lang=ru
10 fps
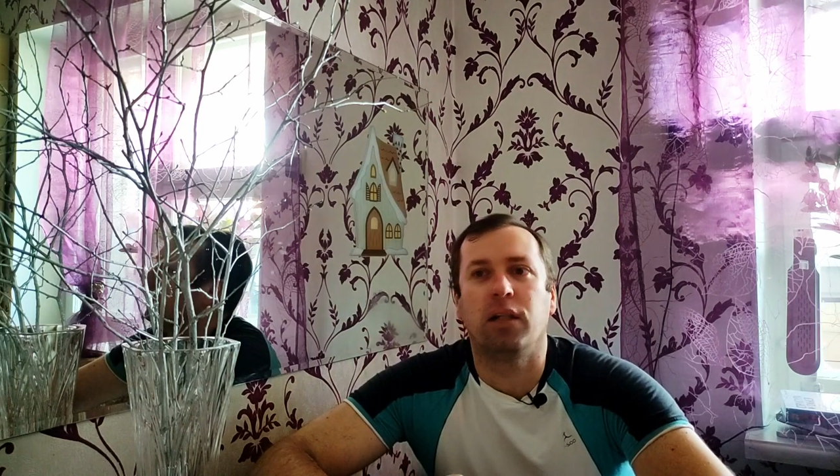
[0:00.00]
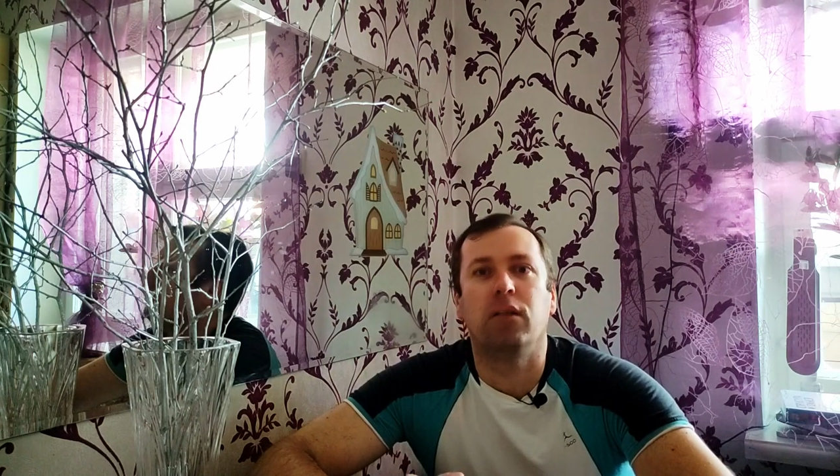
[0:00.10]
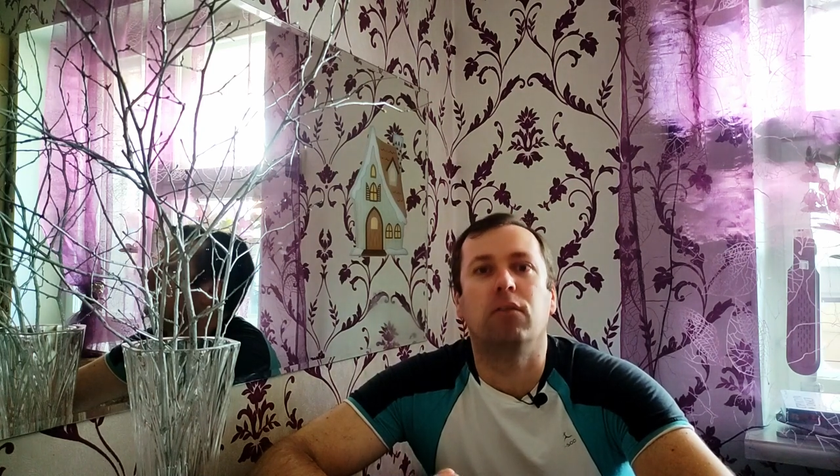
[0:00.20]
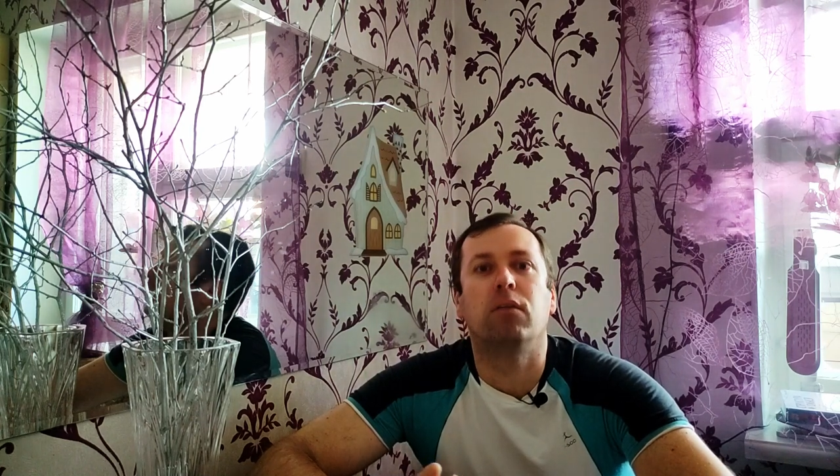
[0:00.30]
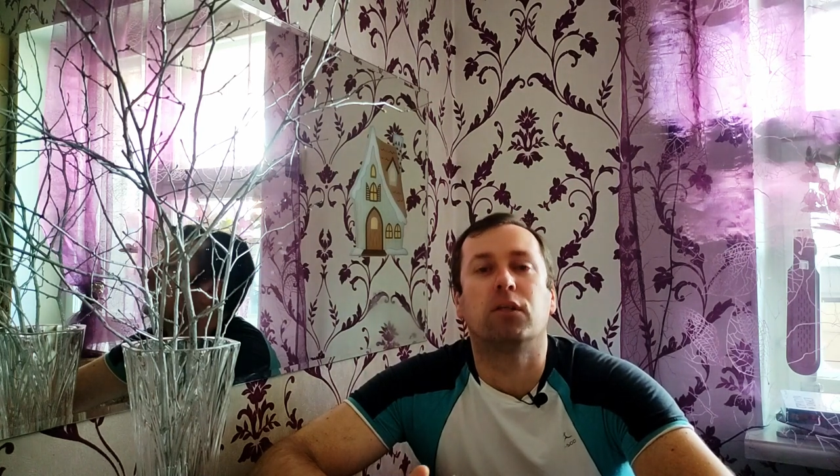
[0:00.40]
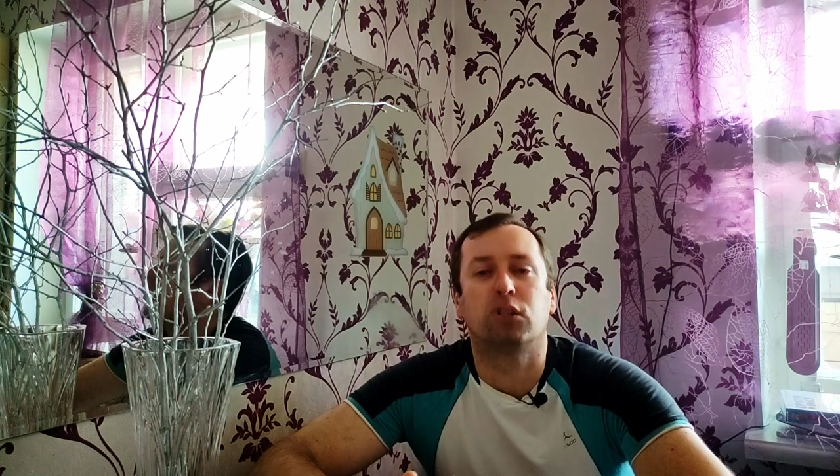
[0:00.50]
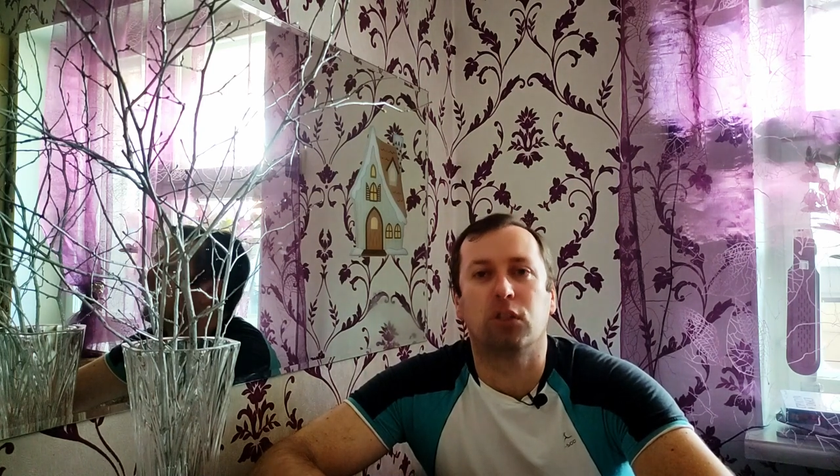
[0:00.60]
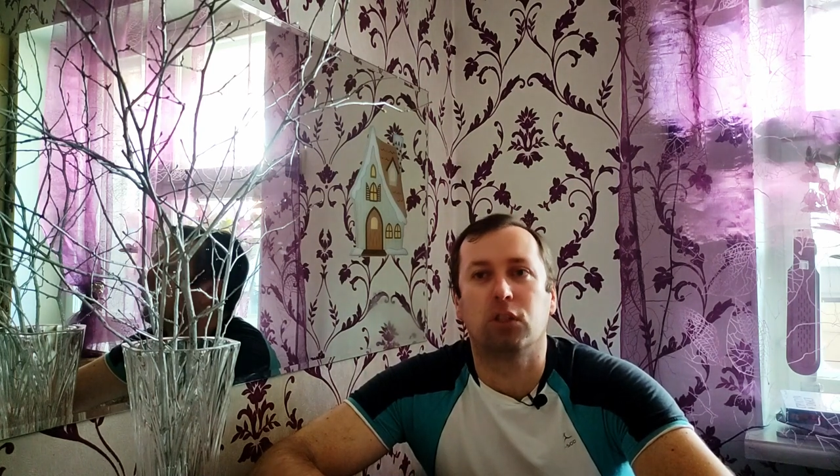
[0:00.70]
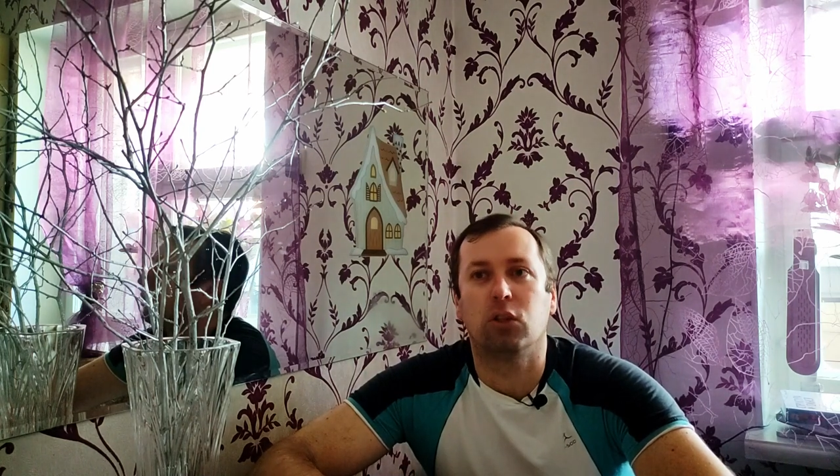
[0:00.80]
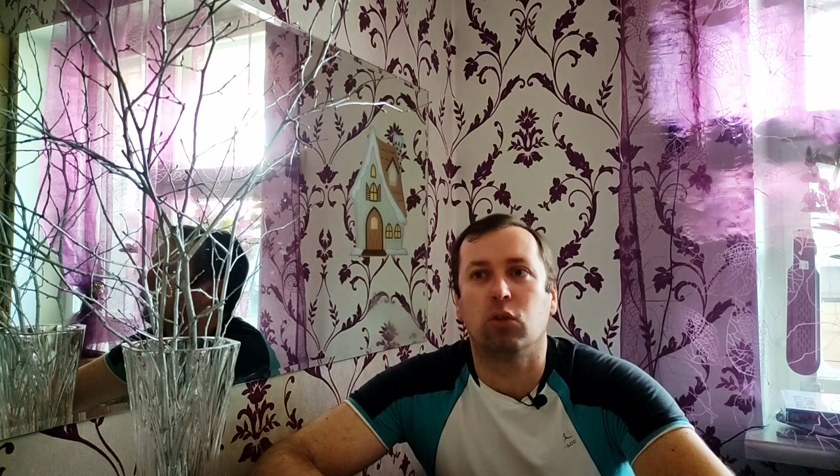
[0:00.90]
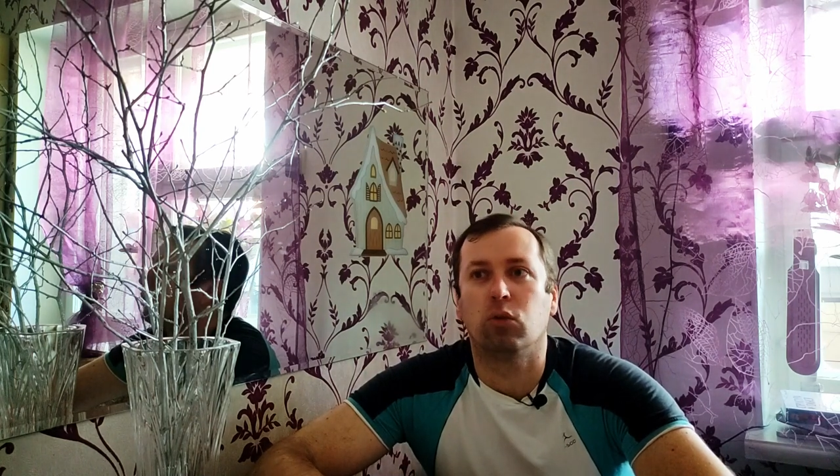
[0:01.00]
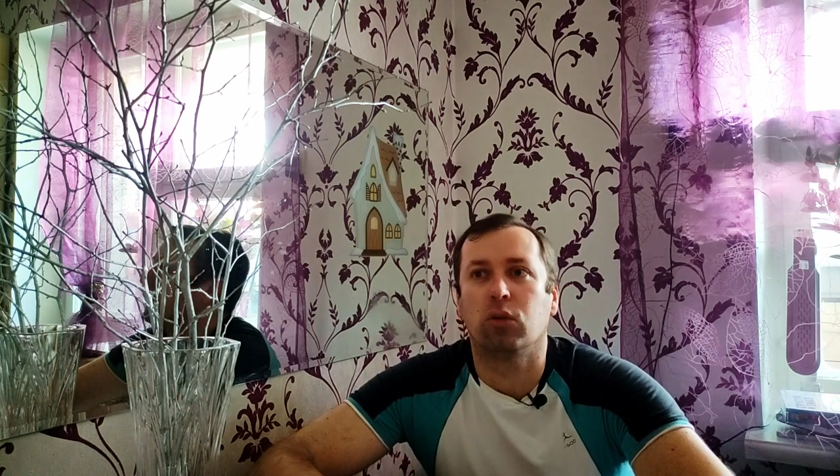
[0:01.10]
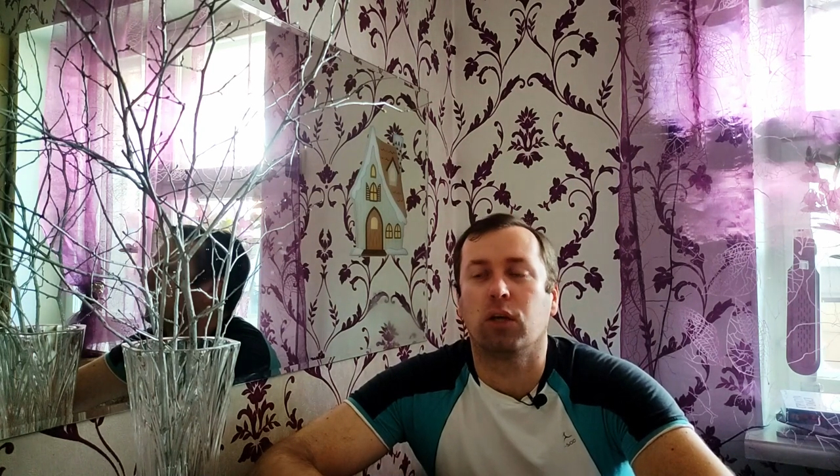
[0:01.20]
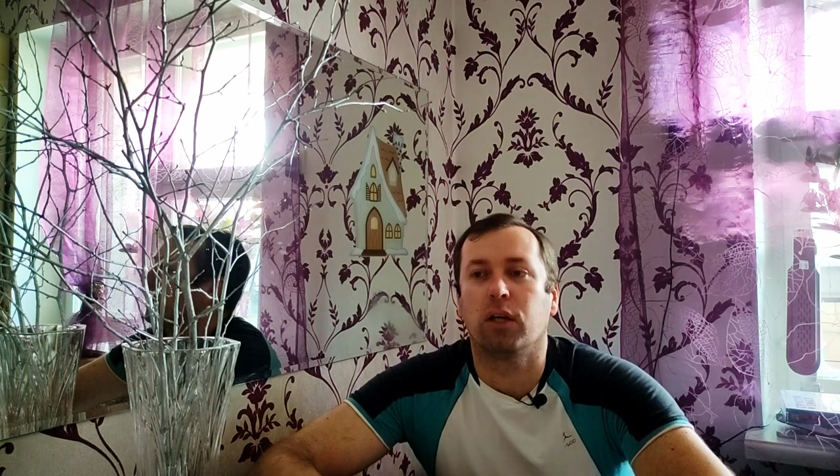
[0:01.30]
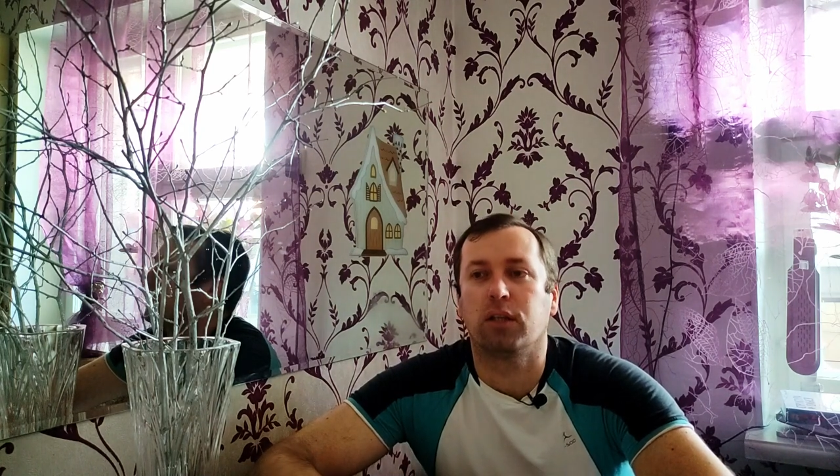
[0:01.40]
они важны, но
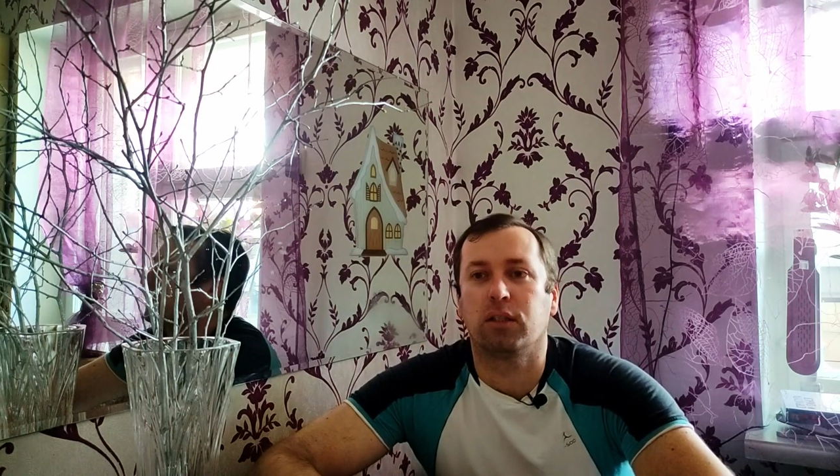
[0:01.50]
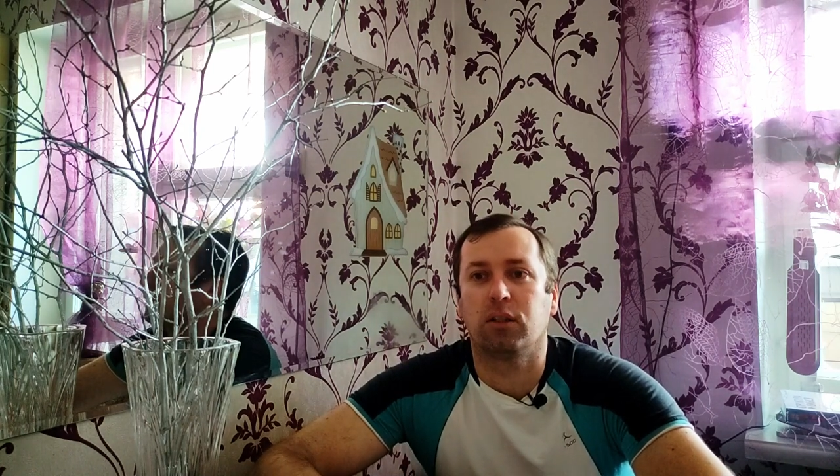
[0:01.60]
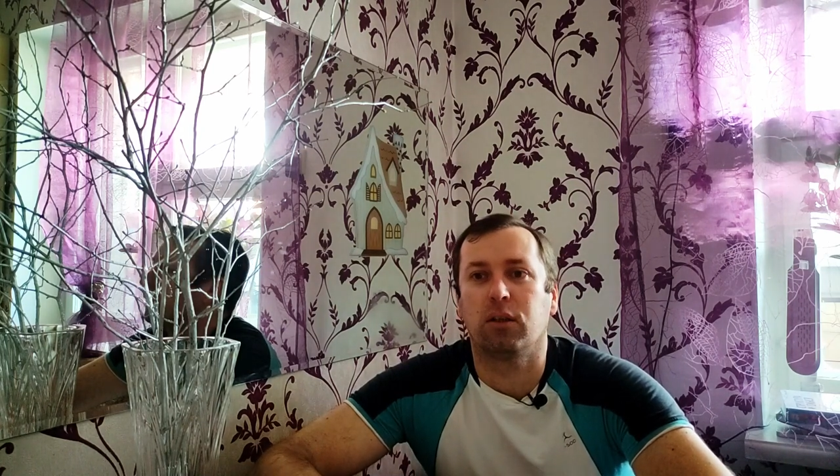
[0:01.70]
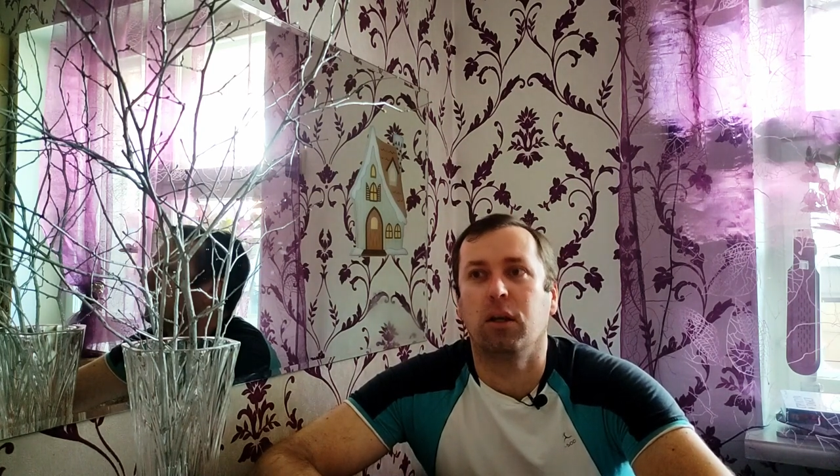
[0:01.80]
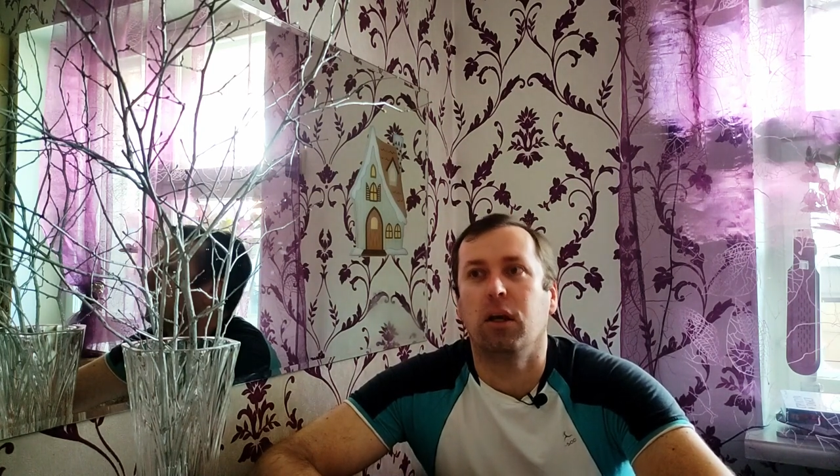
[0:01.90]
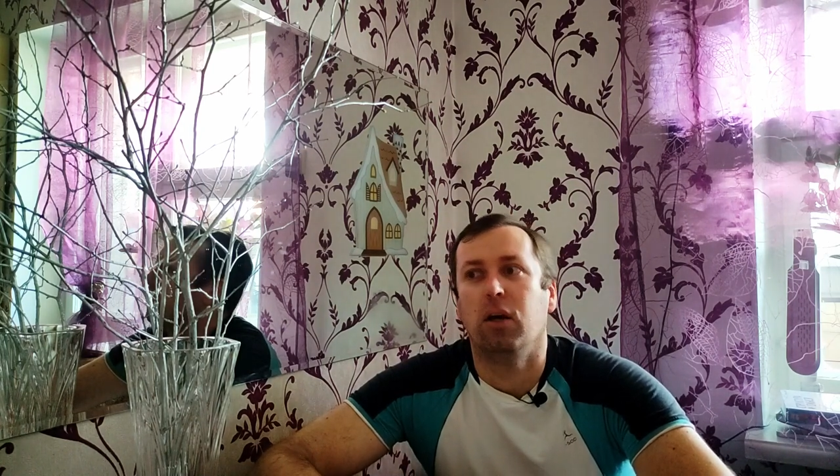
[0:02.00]
вот как раз-таки